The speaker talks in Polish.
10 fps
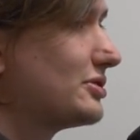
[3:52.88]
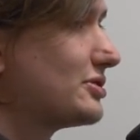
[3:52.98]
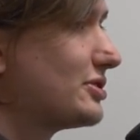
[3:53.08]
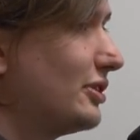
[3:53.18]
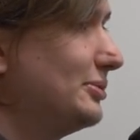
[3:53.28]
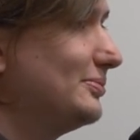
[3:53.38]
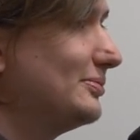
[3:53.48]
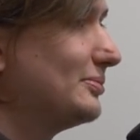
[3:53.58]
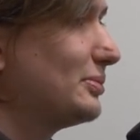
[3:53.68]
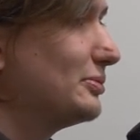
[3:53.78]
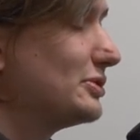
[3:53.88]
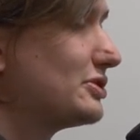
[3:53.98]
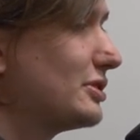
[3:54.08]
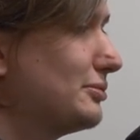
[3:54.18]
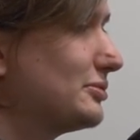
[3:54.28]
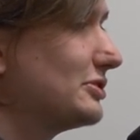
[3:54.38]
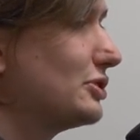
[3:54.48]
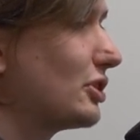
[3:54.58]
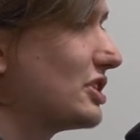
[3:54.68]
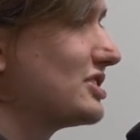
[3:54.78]
Co, co w
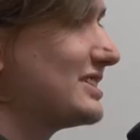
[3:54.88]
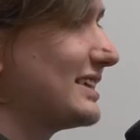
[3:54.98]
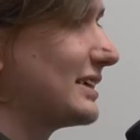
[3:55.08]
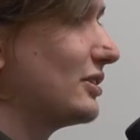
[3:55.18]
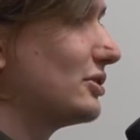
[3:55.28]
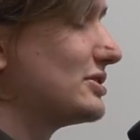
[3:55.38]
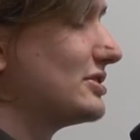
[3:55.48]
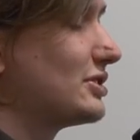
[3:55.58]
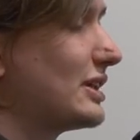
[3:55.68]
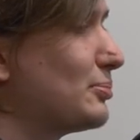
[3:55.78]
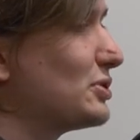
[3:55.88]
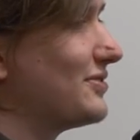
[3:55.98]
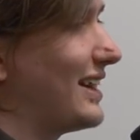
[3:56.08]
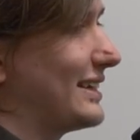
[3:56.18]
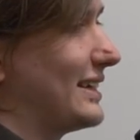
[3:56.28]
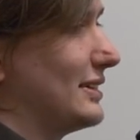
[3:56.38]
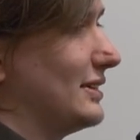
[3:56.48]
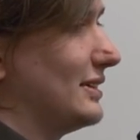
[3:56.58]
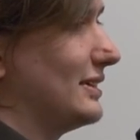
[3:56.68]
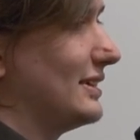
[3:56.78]
Dockerze jest takiego, co nam pozwala na,
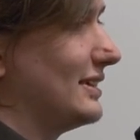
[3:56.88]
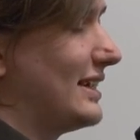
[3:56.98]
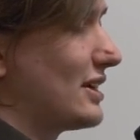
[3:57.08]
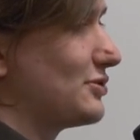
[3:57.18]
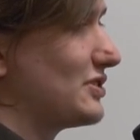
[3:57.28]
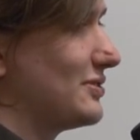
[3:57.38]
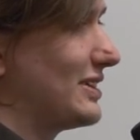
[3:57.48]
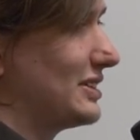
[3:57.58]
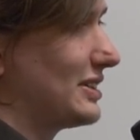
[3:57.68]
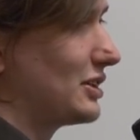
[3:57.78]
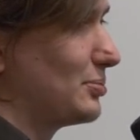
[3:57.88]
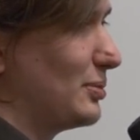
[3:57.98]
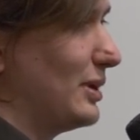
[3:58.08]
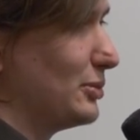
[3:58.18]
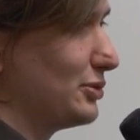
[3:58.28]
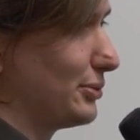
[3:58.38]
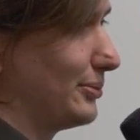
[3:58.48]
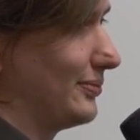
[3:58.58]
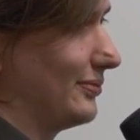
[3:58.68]
e, na rozwiązywanie takich problemów?